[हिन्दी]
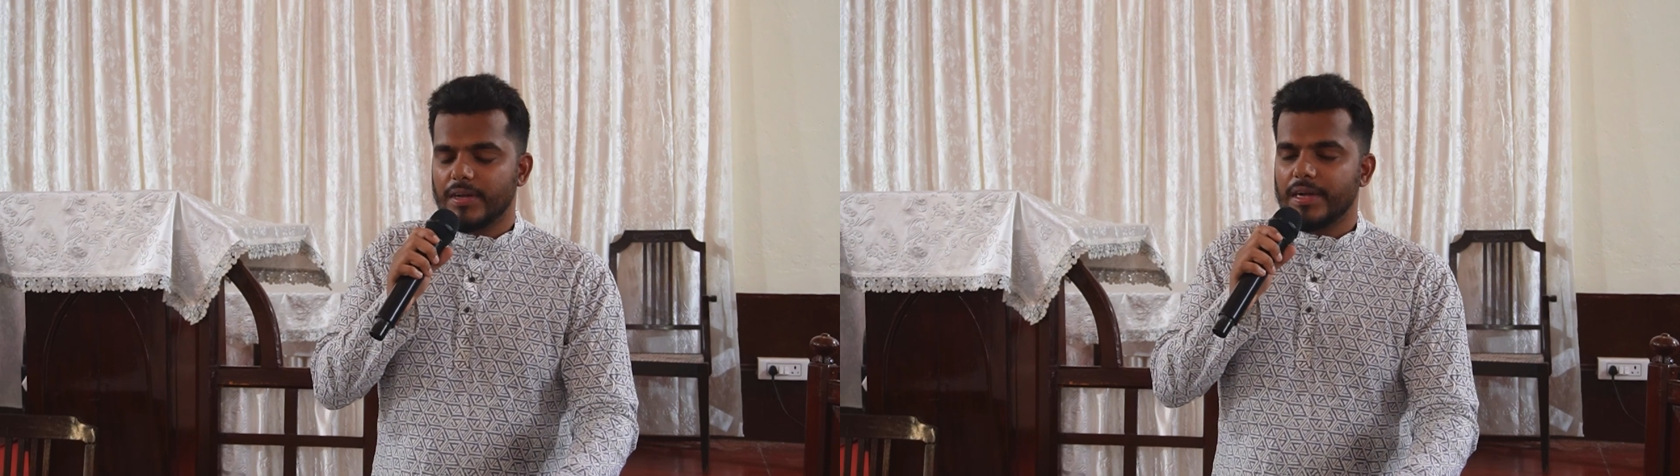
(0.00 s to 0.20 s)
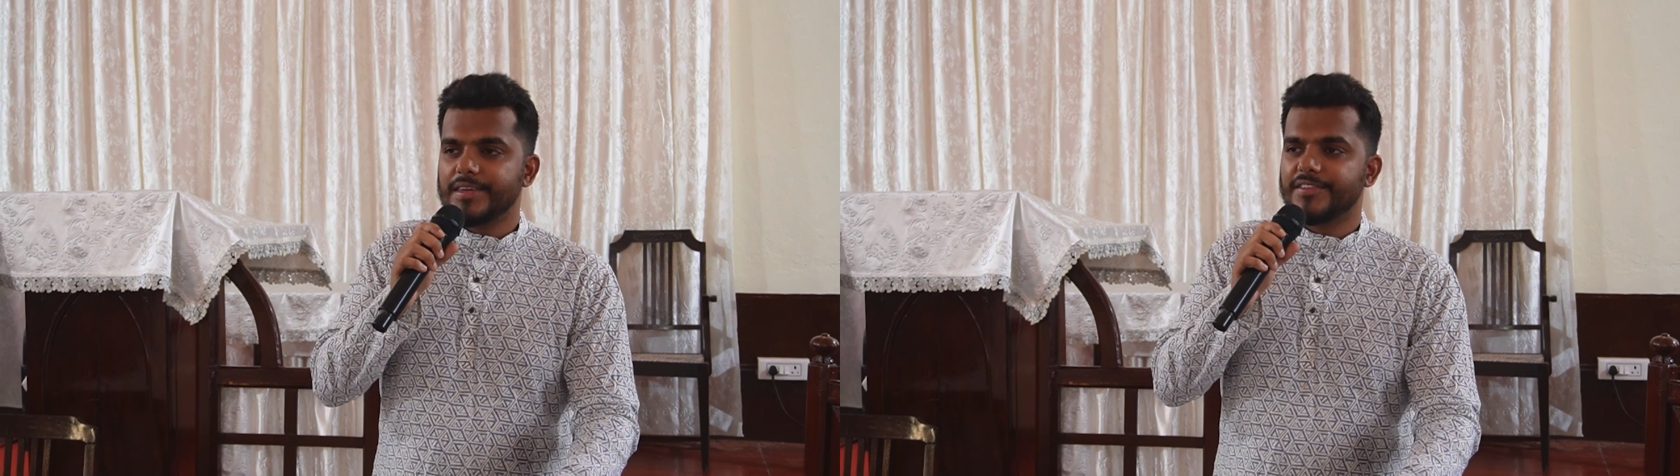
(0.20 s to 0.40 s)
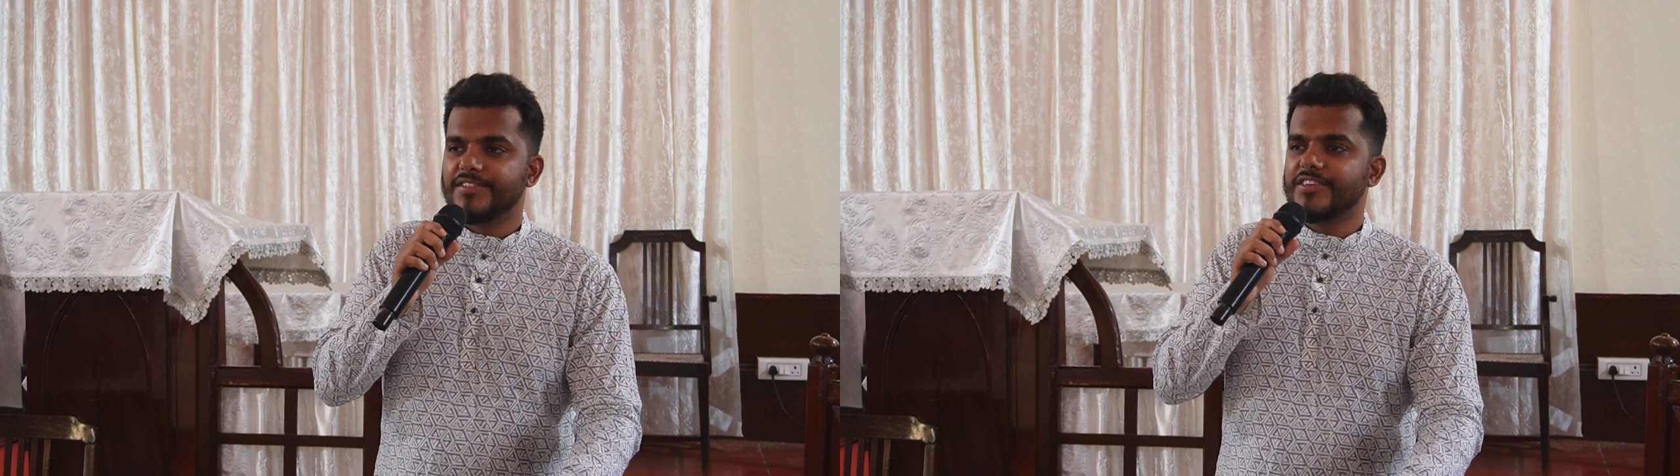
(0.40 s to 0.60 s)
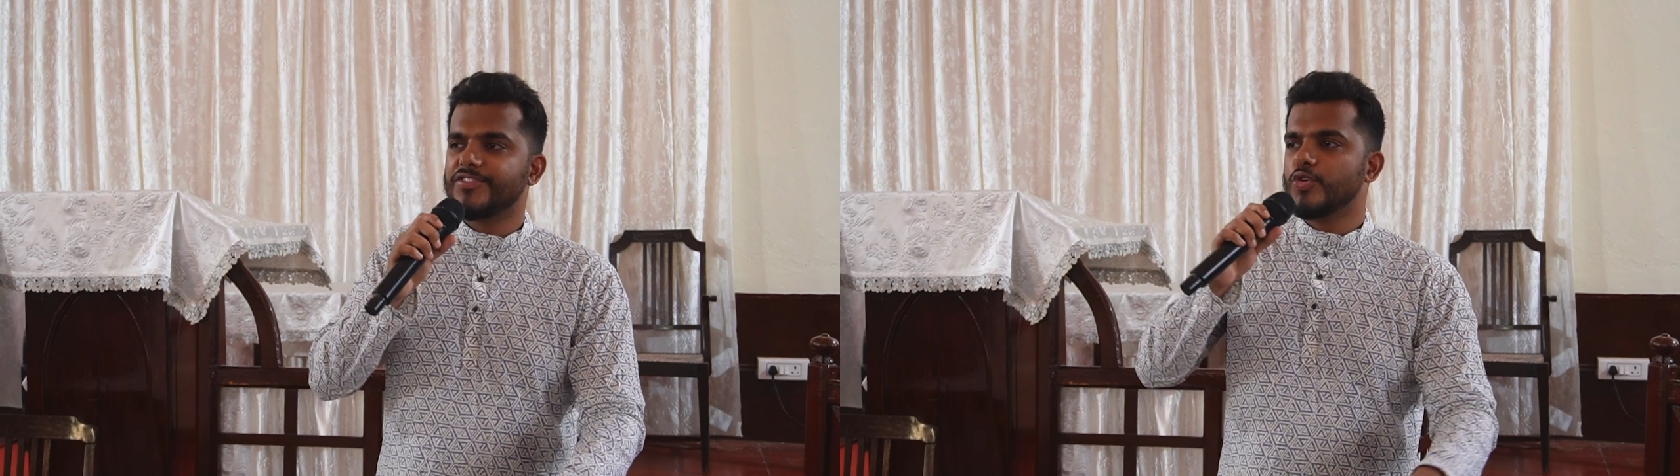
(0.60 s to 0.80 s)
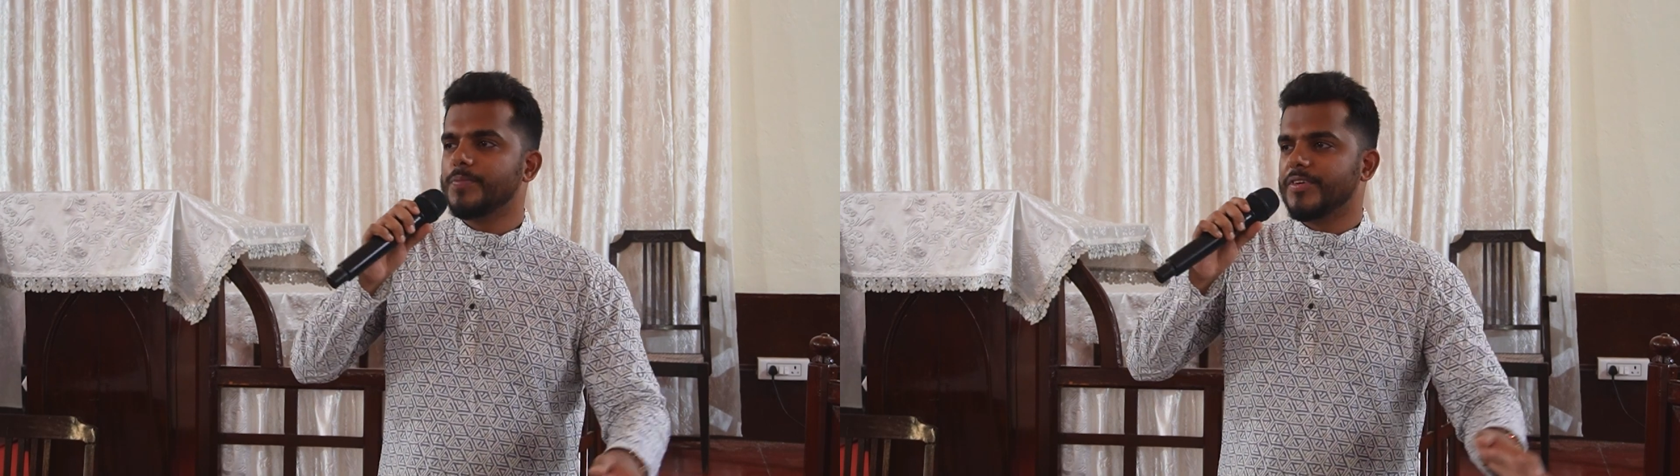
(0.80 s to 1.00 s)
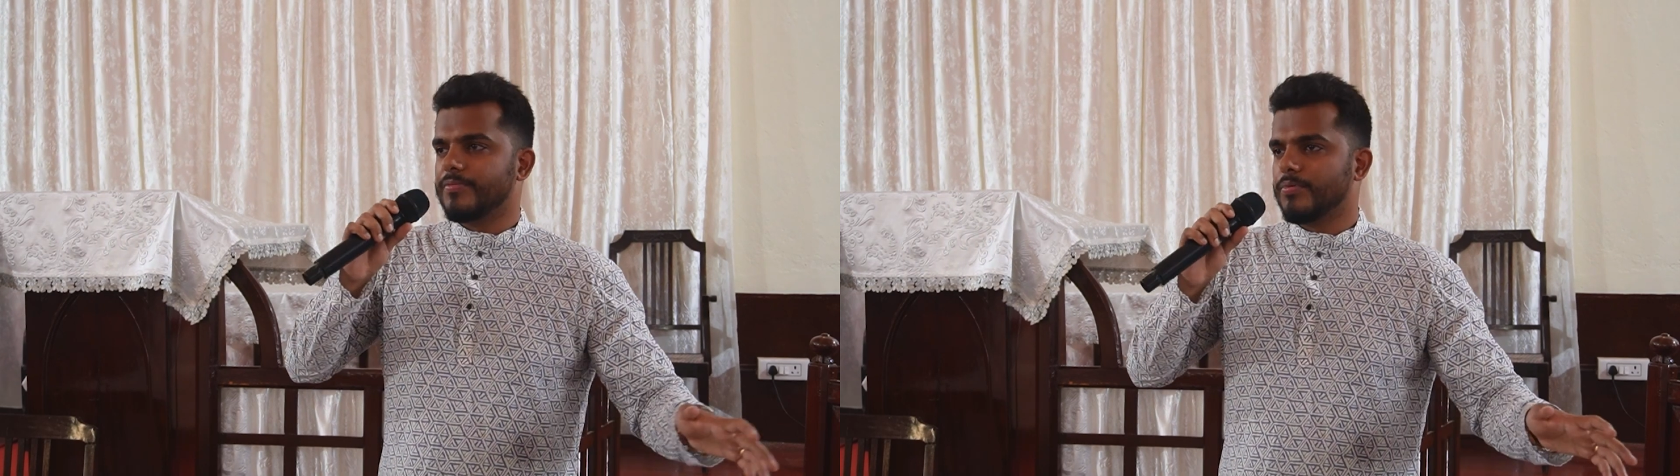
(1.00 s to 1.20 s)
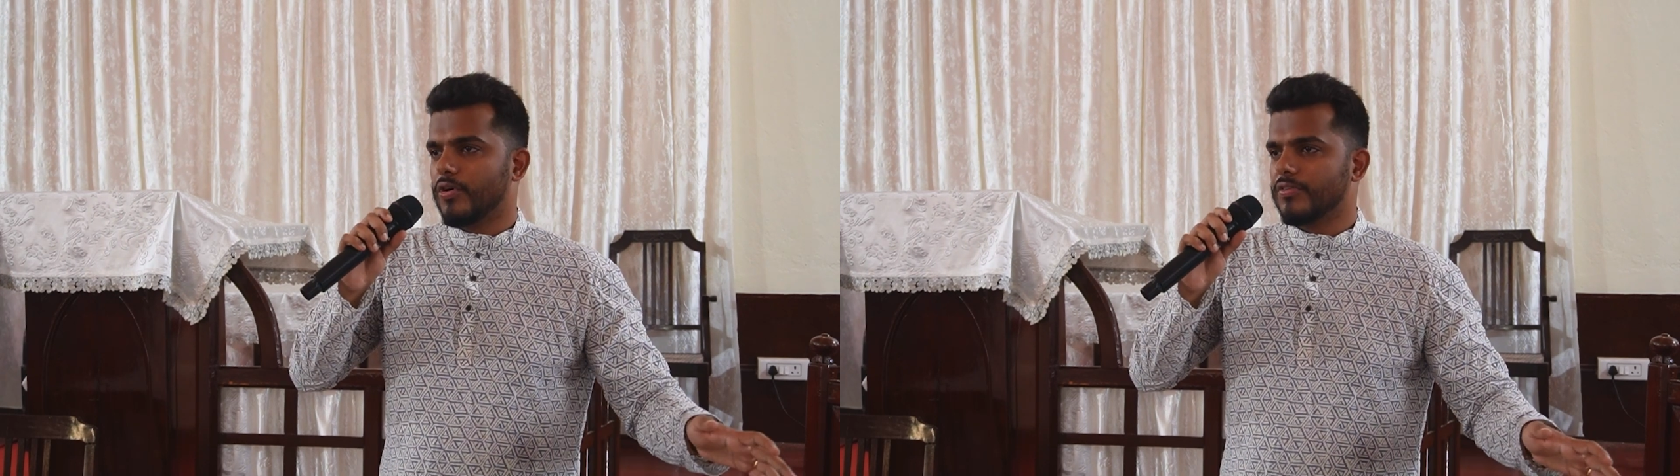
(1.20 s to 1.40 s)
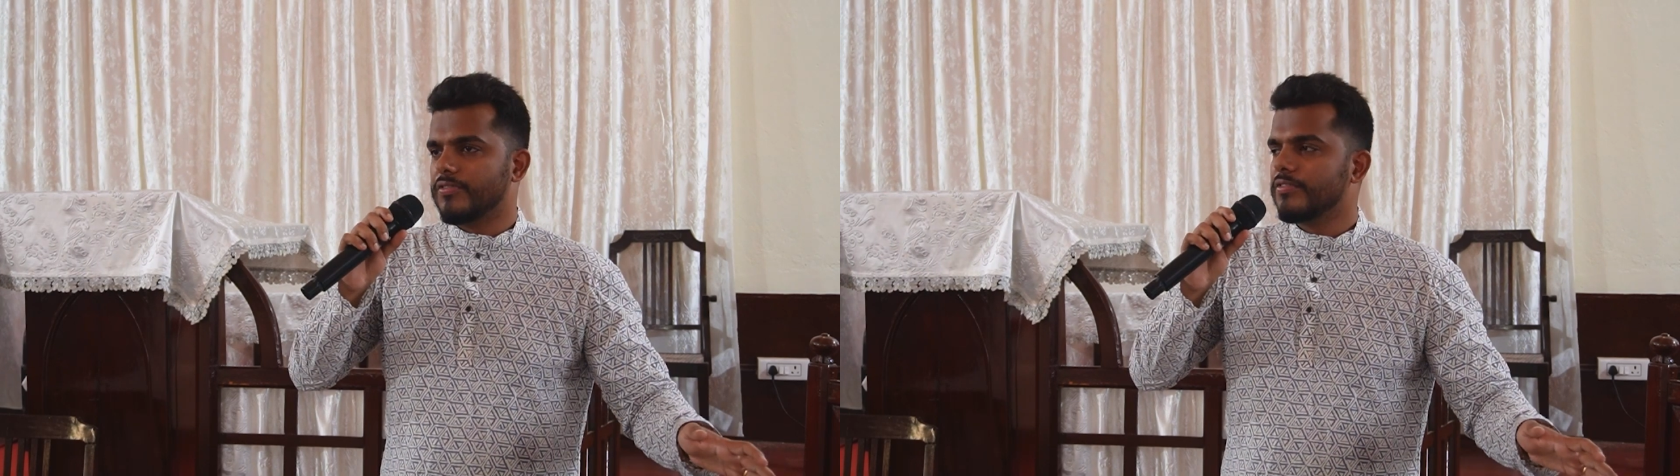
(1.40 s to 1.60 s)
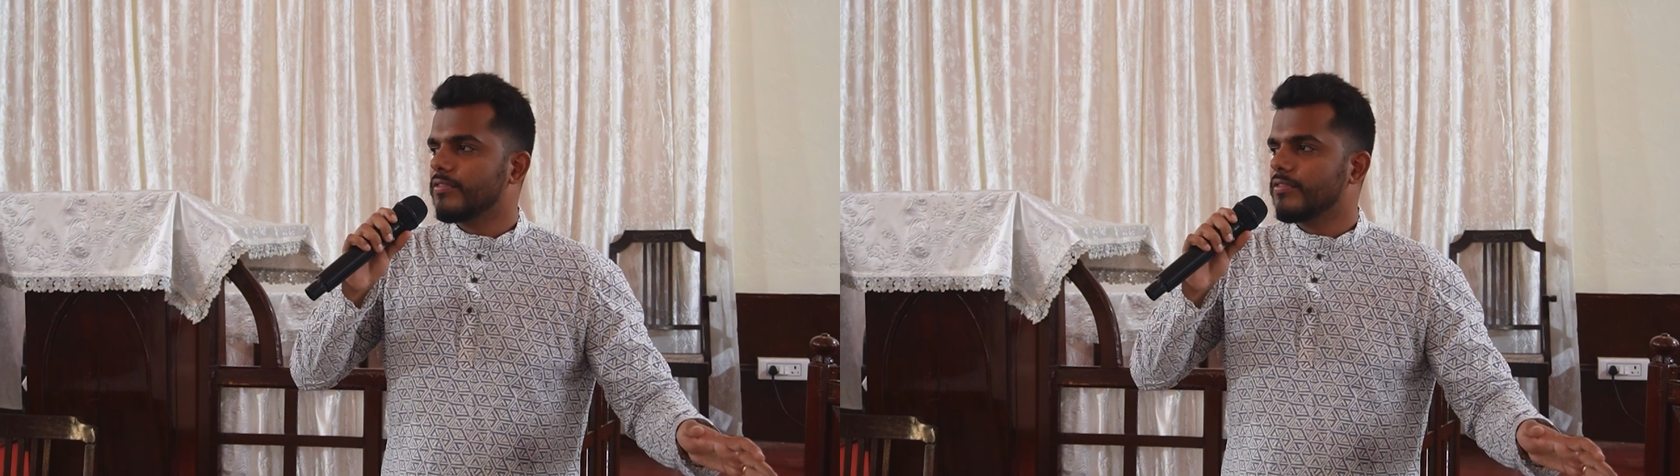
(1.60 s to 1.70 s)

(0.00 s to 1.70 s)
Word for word: it is six cubits broad.